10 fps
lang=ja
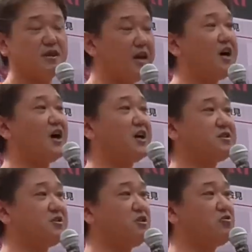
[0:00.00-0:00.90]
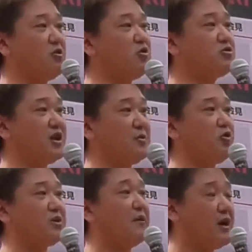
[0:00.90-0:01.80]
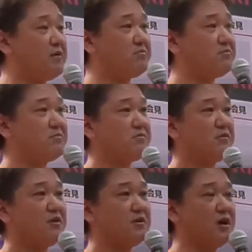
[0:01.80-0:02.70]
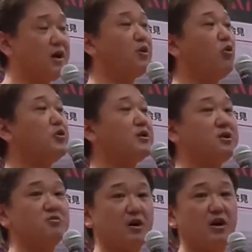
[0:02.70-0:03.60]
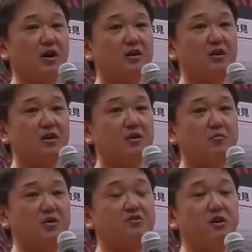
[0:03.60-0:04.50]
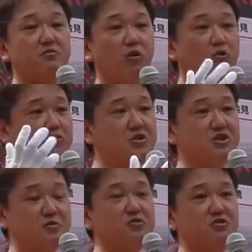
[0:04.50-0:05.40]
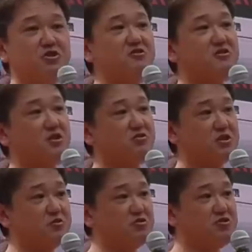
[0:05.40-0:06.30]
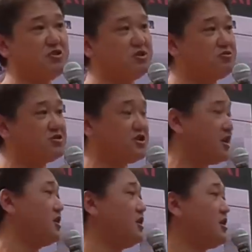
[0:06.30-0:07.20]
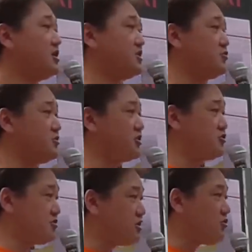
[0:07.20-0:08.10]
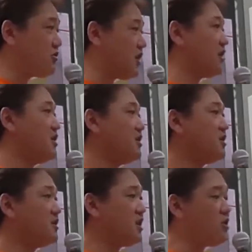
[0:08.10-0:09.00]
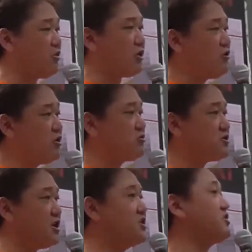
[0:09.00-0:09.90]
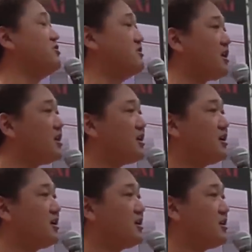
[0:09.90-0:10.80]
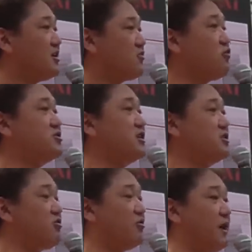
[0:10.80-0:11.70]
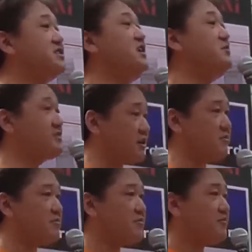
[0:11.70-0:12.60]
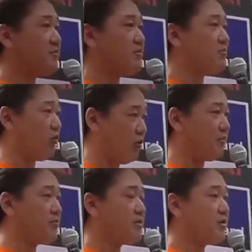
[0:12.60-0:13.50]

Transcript: 誰かがやってくれると思ったらもうダメ。だからこうなってるんだから。皆さんは本当に自分の人生を自分の主役として、自分が主人公でヒーロー、ヒロインとして生きてください。そうしないと間に合いません。も